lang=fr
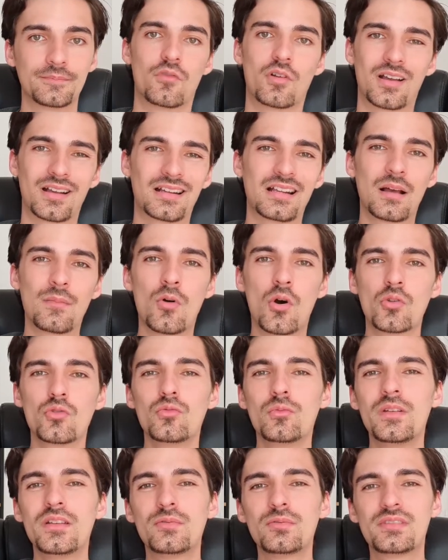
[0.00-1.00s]
Voilà, clairement, on
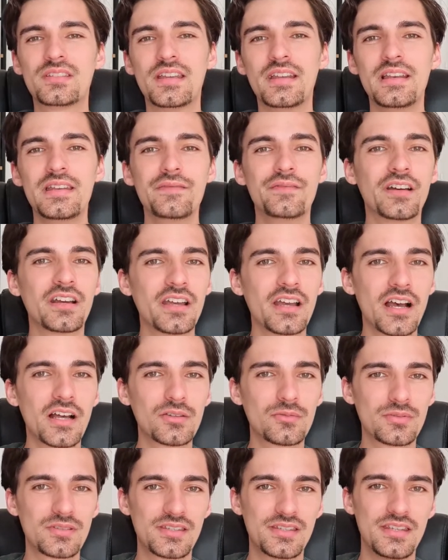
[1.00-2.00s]
oublie tout ce qui est livret A,
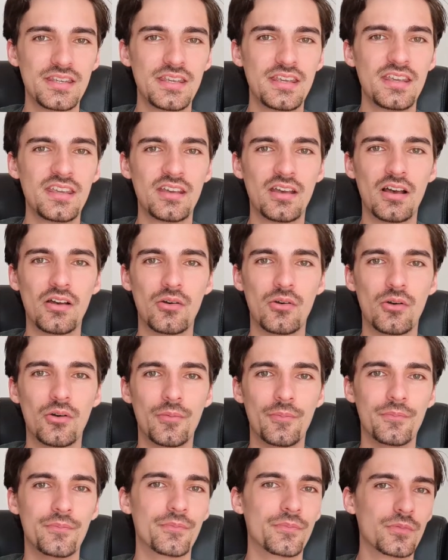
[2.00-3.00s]
tout ce qui est
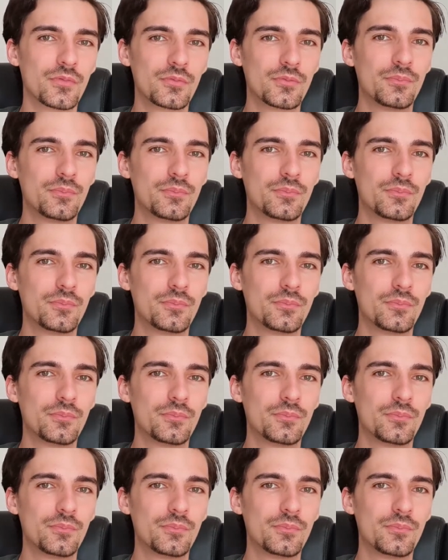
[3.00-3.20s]
euh,